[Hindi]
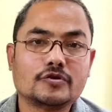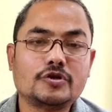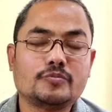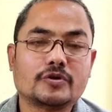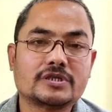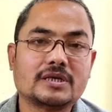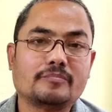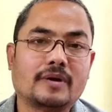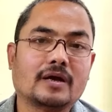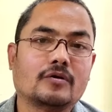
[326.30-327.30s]
स्विच बोर्ड से
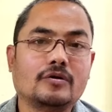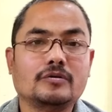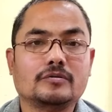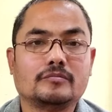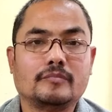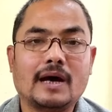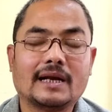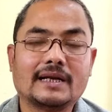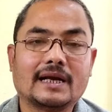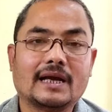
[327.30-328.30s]
प्लग को
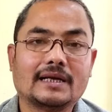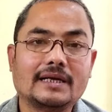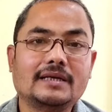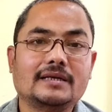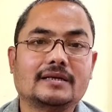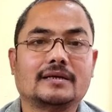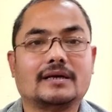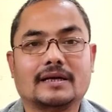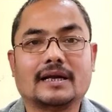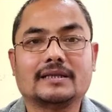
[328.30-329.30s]
बाहर निकाल के
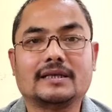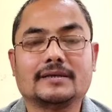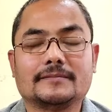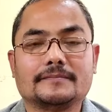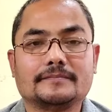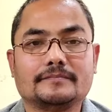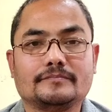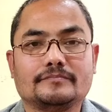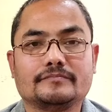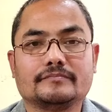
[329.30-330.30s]
रख दें
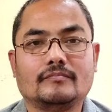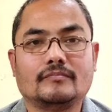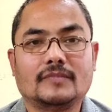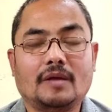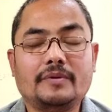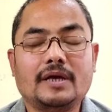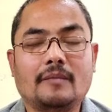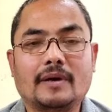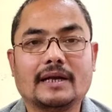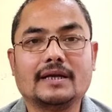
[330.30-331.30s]
तभी
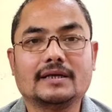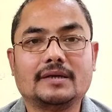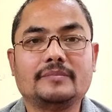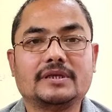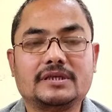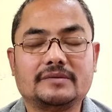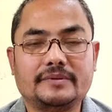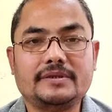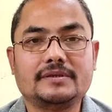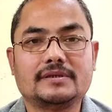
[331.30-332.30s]
हमारा कीमती
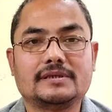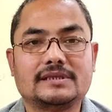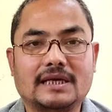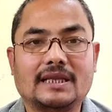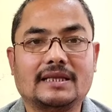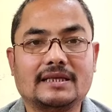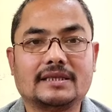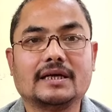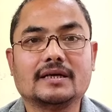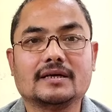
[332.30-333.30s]
टीवी ज़्यादा दिन
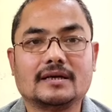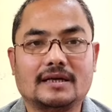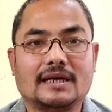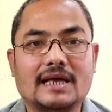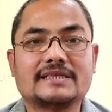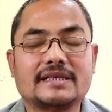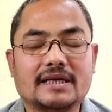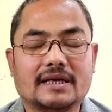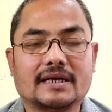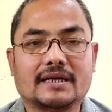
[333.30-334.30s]
तक
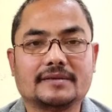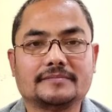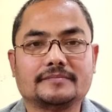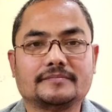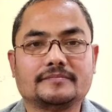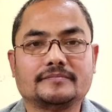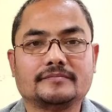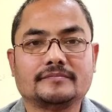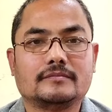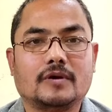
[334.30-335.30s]
लास्टिंग करेगा
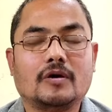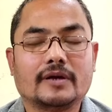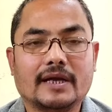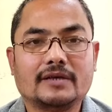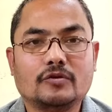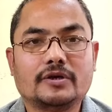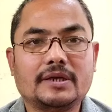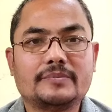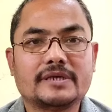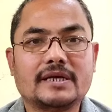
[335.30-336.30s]
और एक दो
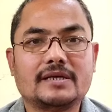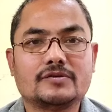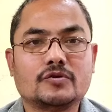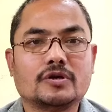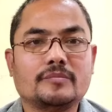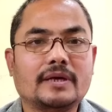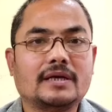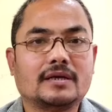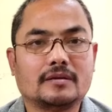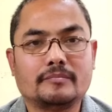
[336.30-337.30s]
टिप्स हैं जो कि
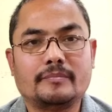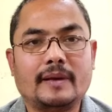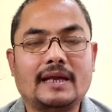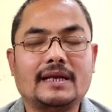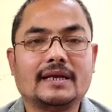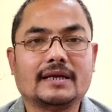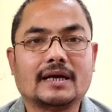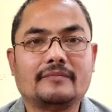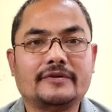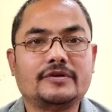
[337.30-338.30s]
मैं पहले
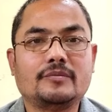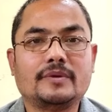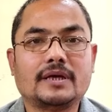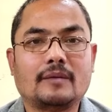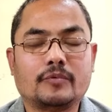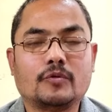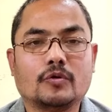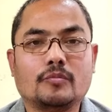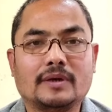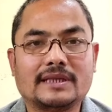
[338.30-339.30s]
का वीडियो में आप लोगों
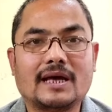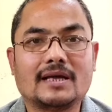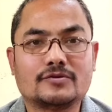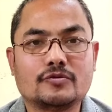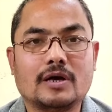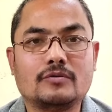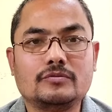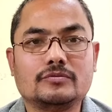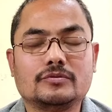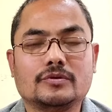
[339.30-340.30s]
को बता चुका हूँ